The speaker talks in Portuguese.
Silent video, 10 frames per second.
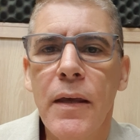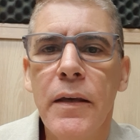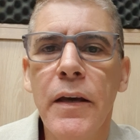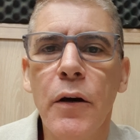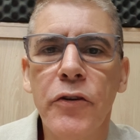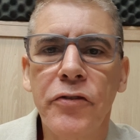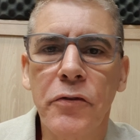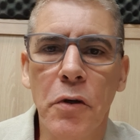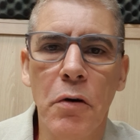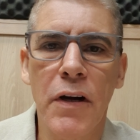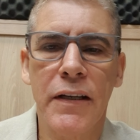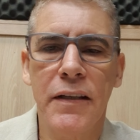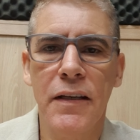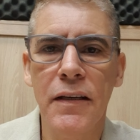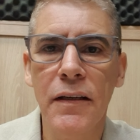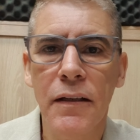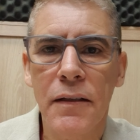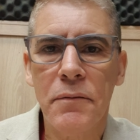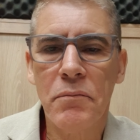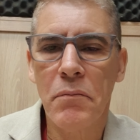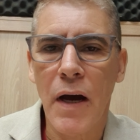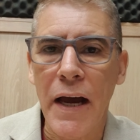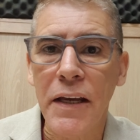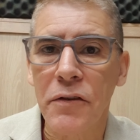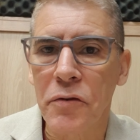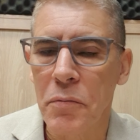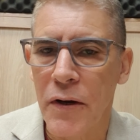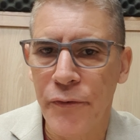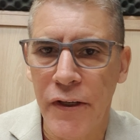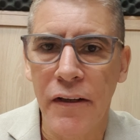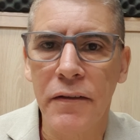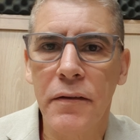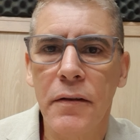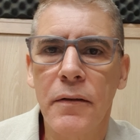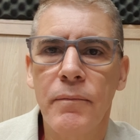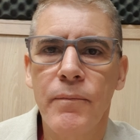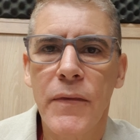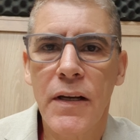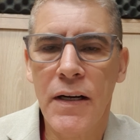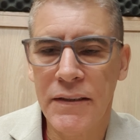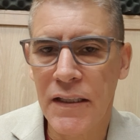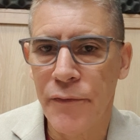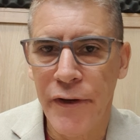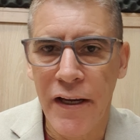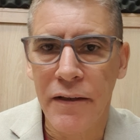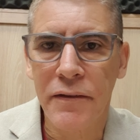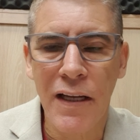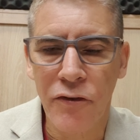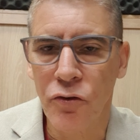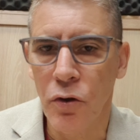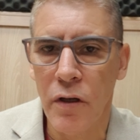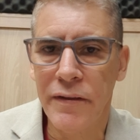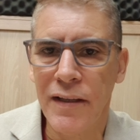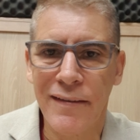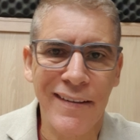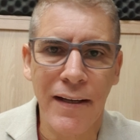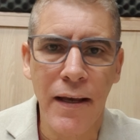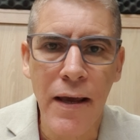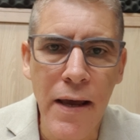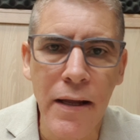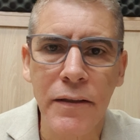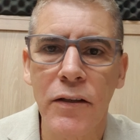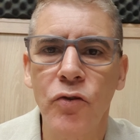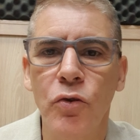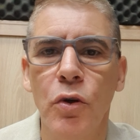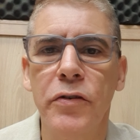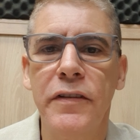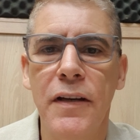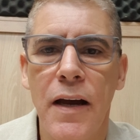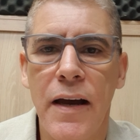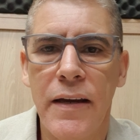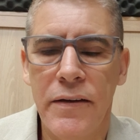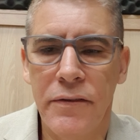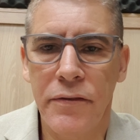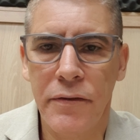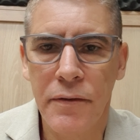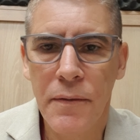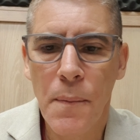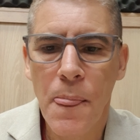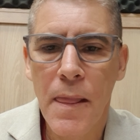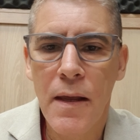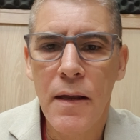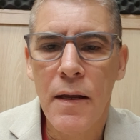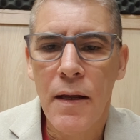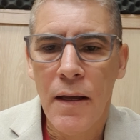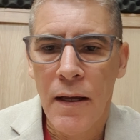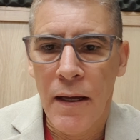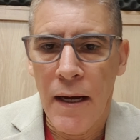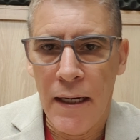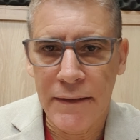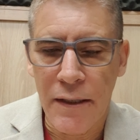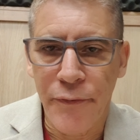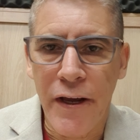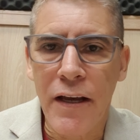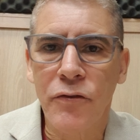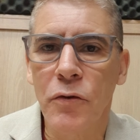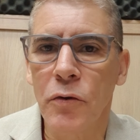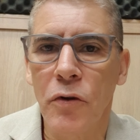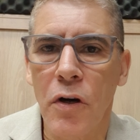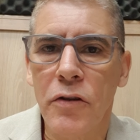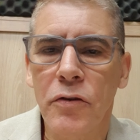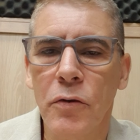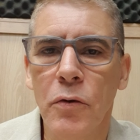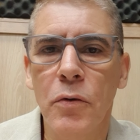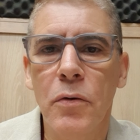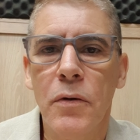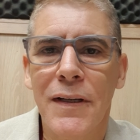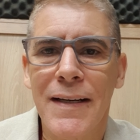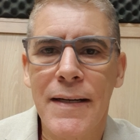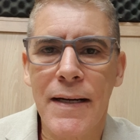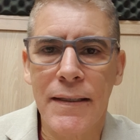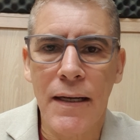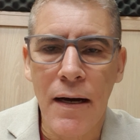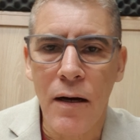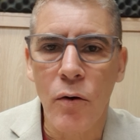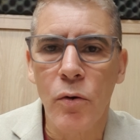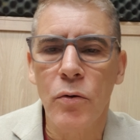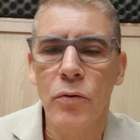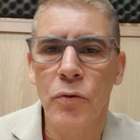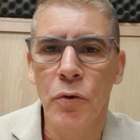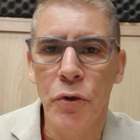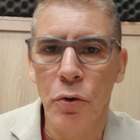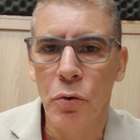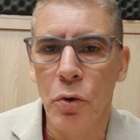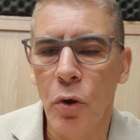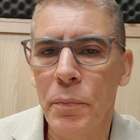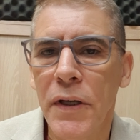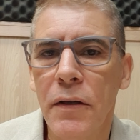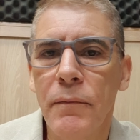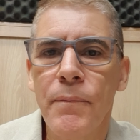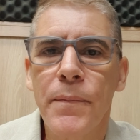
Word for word: e eu estou aqui mais uma vez através das nossas redes sociais, através do nosso canal no YouTube,